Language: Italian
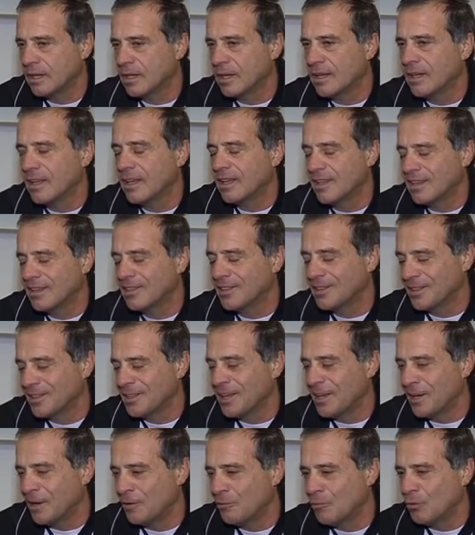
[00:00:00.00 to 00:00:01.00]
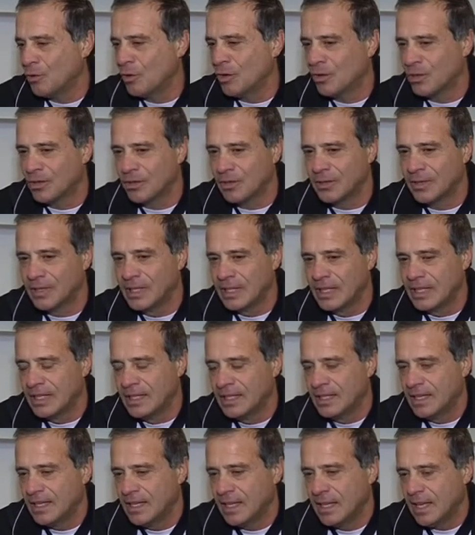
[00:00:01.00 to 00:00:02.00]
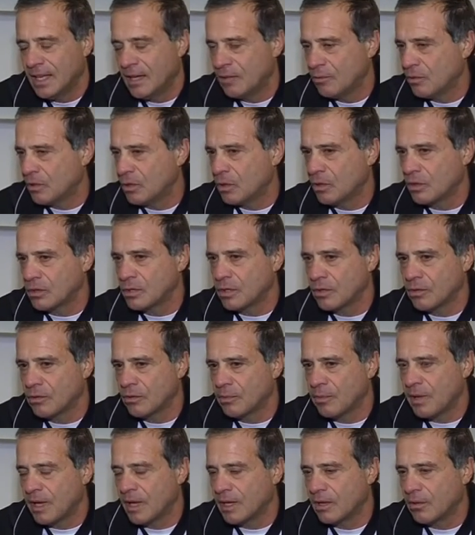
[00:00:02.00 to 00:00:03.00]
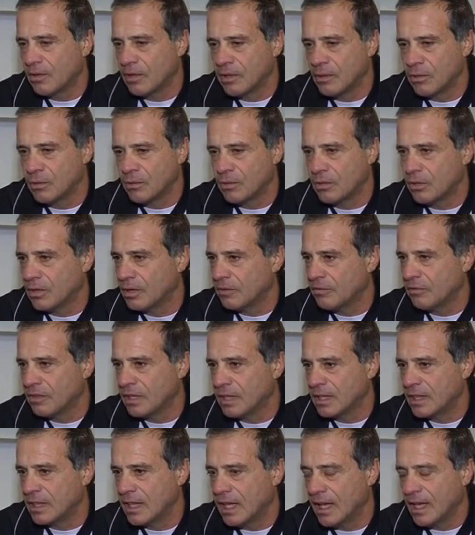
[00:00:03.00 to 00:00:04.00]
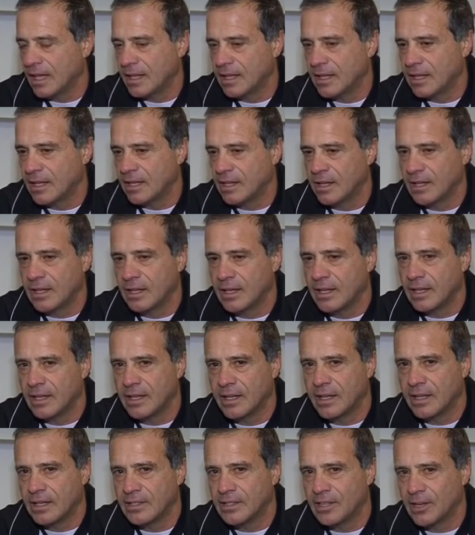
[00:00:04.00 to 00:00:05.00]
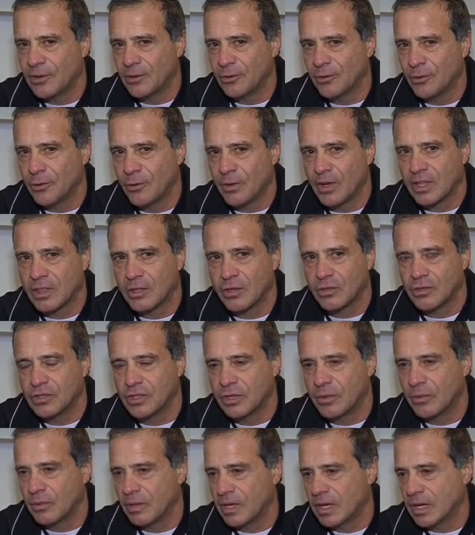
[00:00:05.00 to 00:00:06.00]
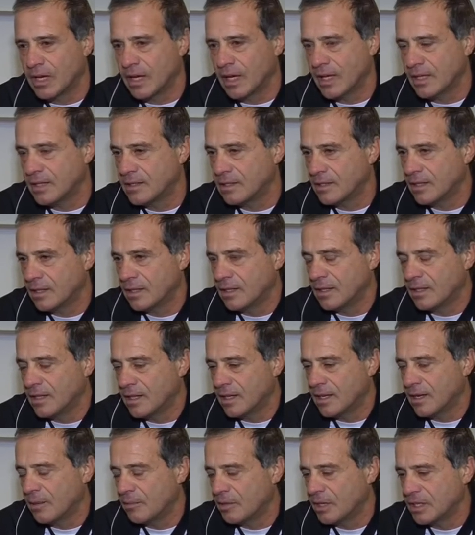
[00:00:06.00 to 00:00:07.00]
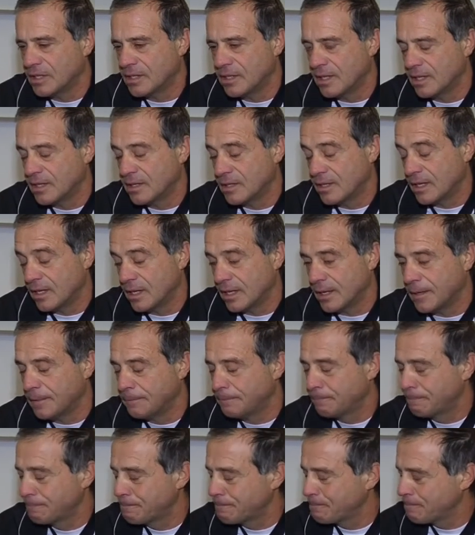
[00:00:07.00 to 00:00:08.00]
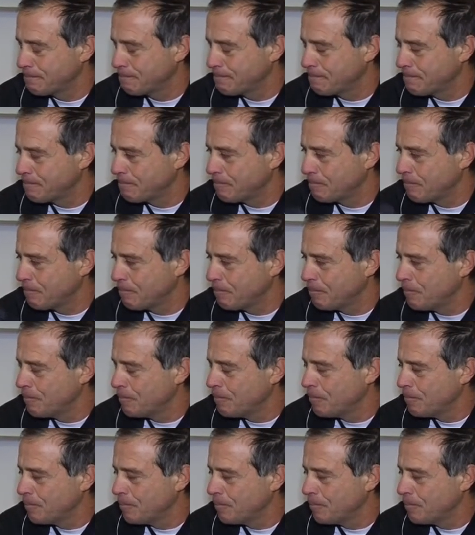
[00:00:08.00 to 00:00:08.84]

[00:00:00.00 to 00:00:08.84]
che a vuoto. È una cosa normale quando uno ha 20 anni e c'erano 4-5 ragazzi della mia stessa età. In